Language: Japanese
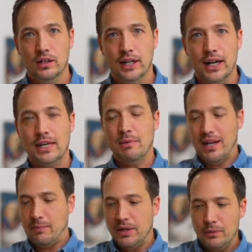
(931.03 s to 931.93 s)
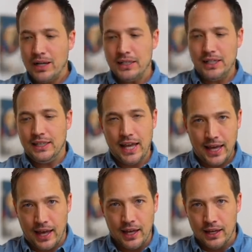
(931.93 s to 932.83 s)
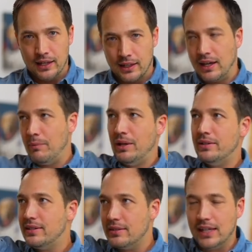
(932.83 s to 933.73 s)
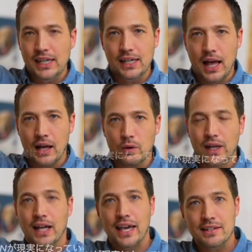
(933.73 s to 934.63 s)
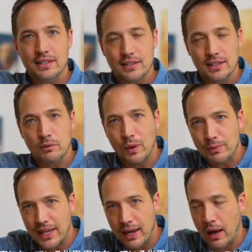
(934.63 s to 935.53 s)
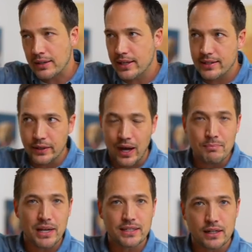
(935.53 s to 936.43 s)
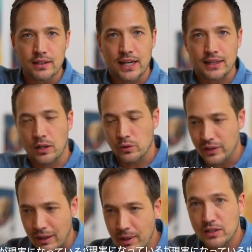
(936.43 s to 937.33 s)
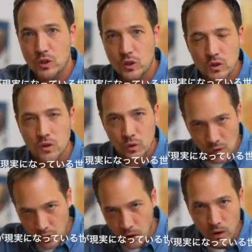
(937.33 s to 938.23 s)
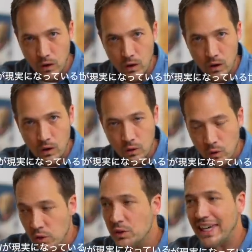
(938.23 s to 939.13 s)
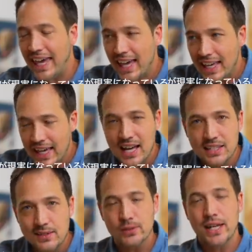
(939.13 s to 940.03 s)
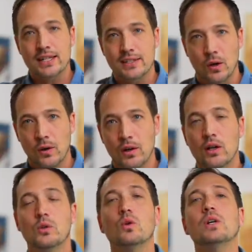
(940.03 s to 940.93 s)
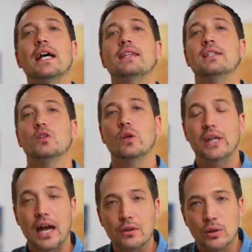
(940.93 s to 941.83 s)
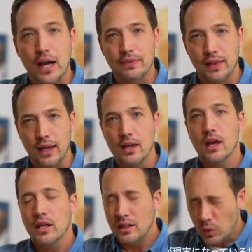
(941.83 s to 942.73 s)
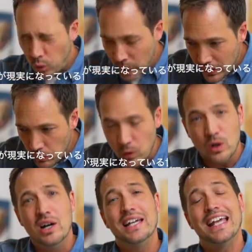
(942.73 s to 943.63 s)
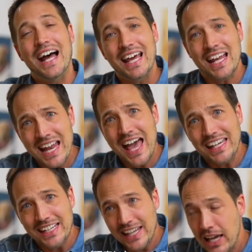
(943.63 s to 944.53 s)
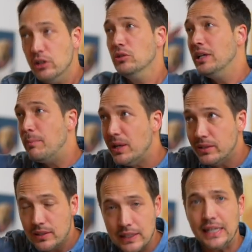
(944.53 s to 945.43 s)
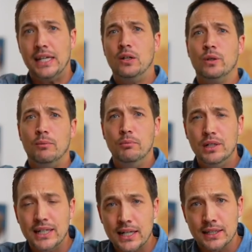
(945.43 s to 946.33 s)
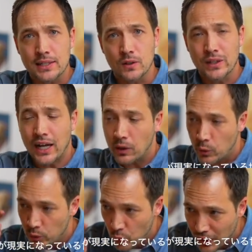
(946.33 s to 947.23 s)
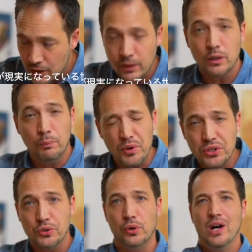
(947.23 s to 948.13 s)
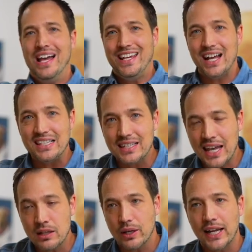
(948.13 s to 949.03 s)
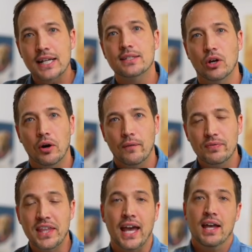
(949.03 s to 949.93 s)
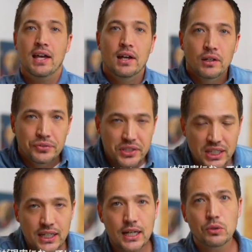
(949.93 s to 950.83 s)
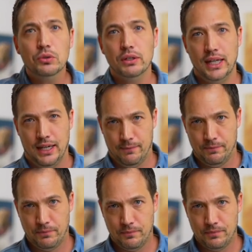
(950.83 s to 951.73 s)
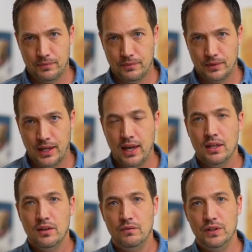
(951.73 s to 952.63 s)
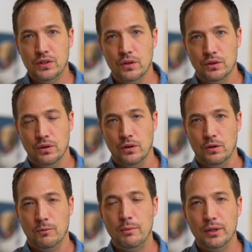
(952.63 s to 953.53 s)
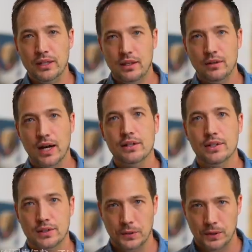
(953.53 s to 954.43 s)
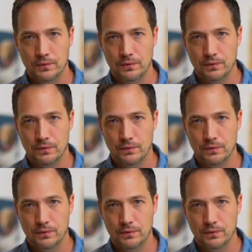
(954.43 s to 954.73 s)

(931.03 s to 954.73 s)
だから今レベル1にいて、で、レベル3が、これが現実 Web でアクセサリーを販売してるってなったら、このレベル2の、この経験が必要なんですよ。どうやってそれをやるのかって。で、これをやらないで、レベル3に行くのは無理なんですよ。だからこのドラクエのボスをやっつけんといけないんですよ。で、不思議なことに、ね、ビジョンのお守りっていうのがあるんですよ。